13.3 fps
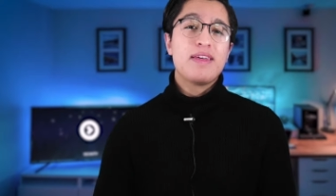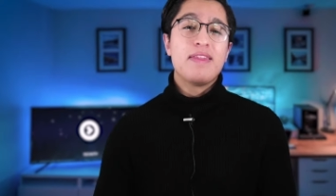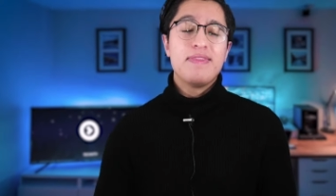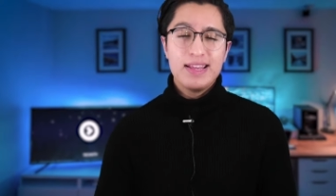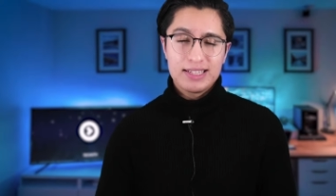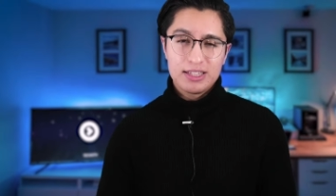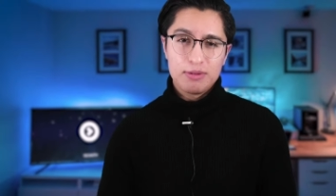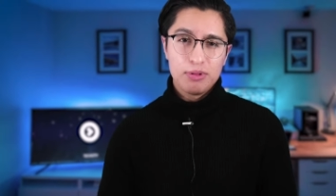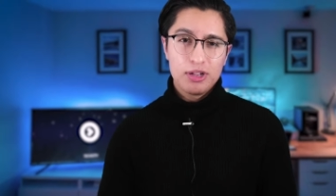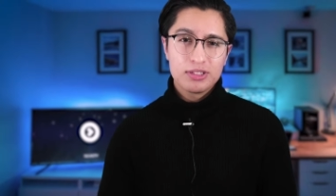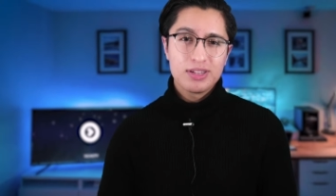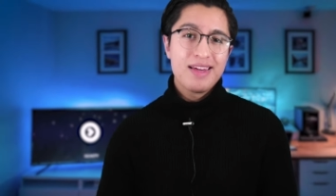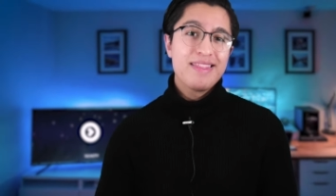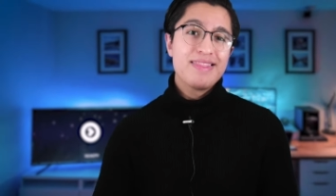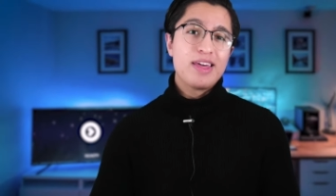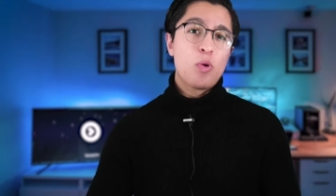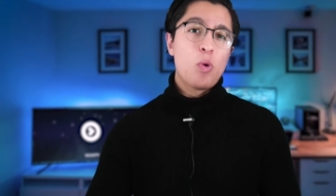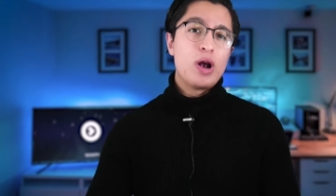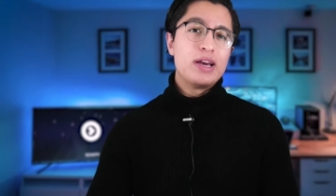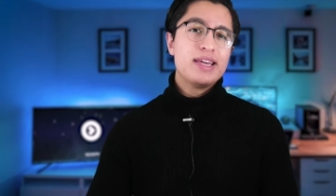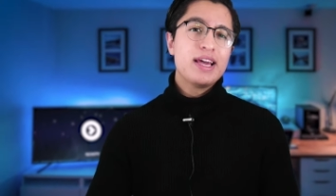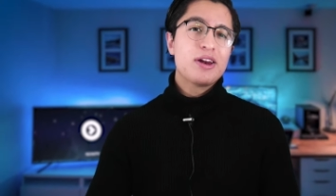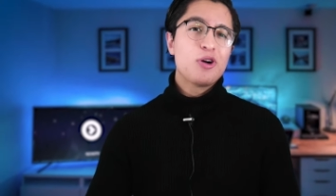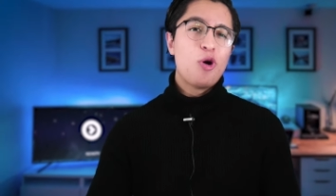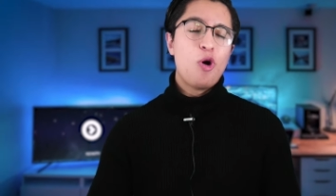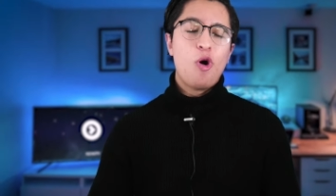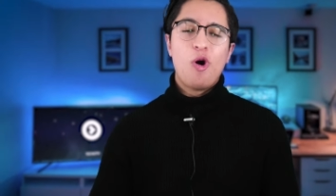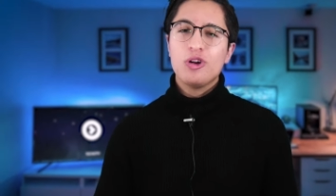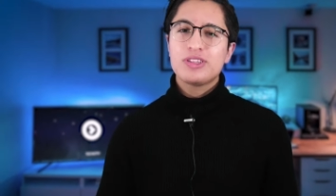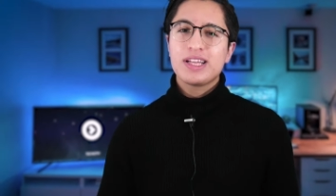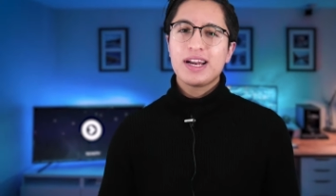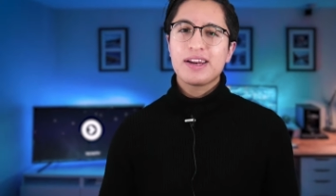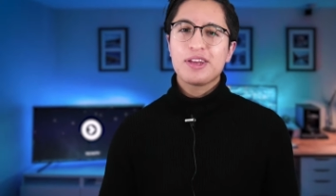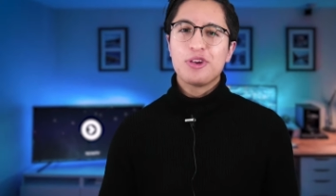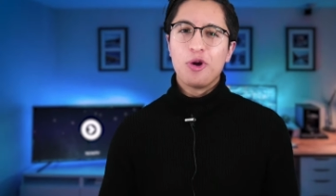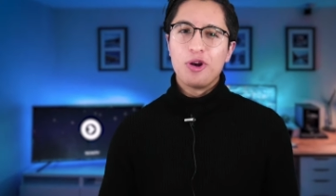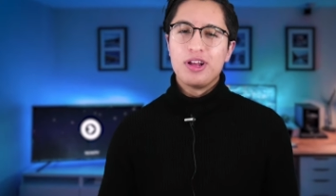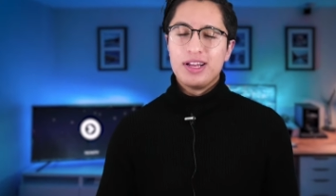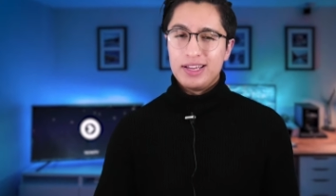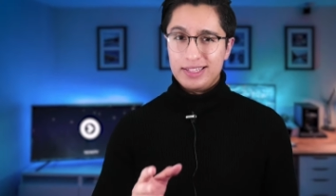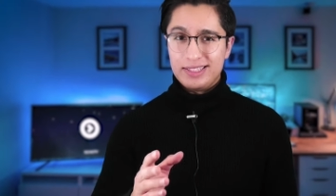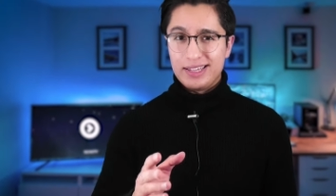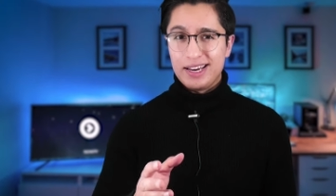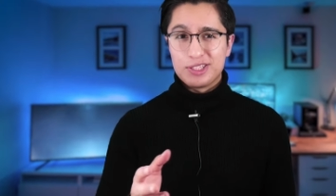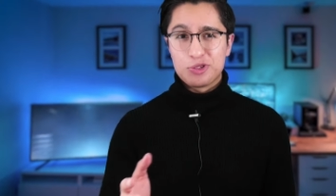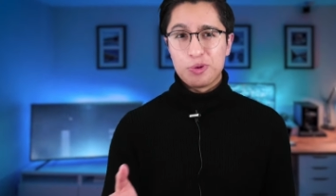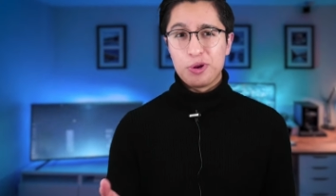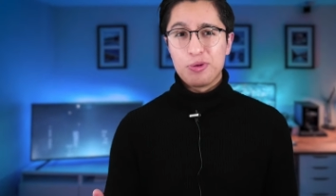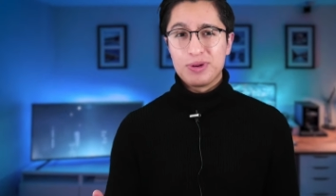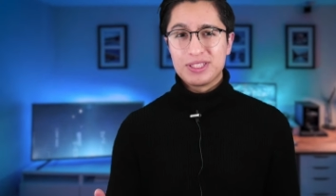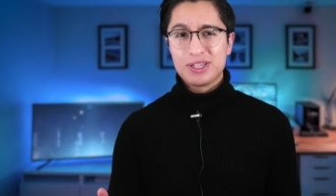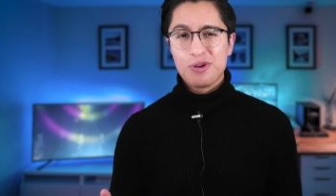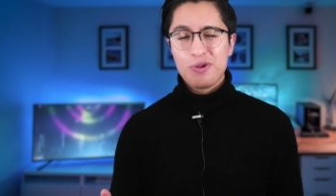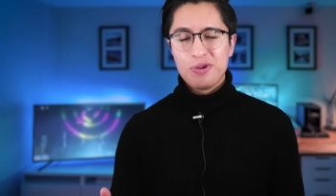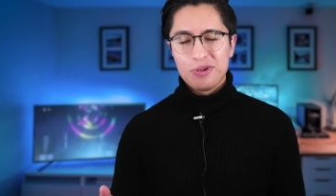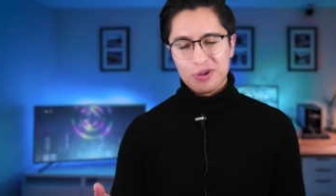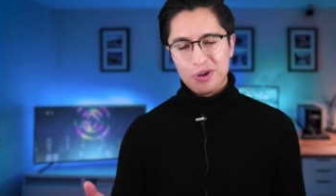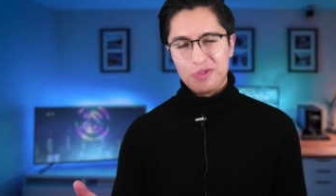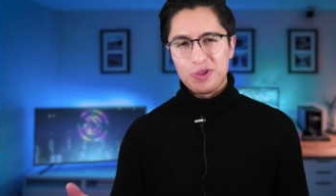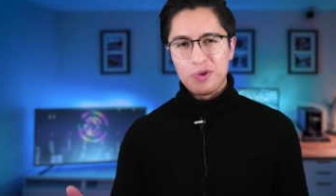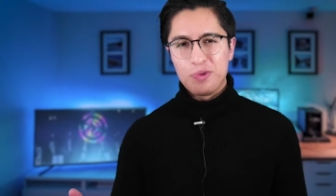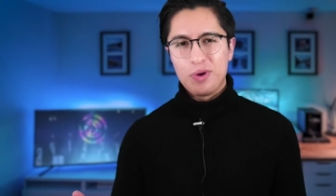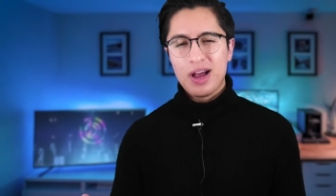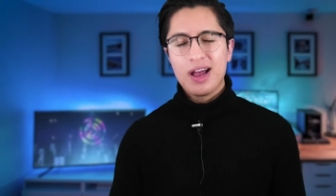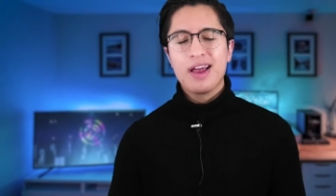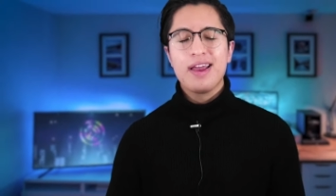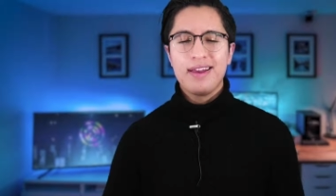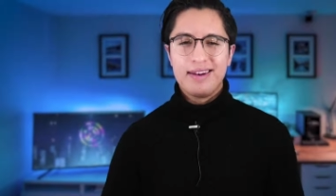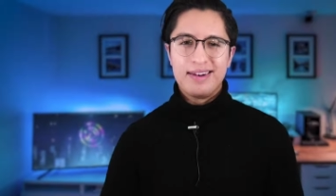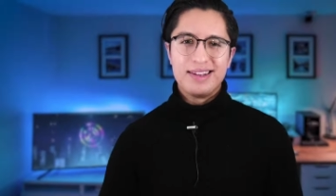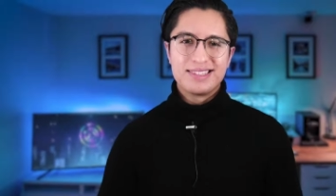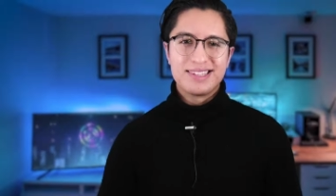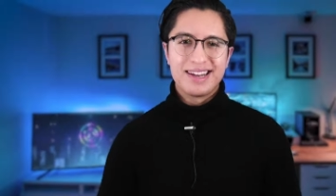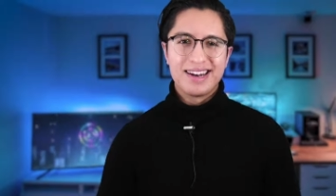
de Disney Plus de cualquier otra región. Y si quieres descubrir cómo hacerlo, continúa en este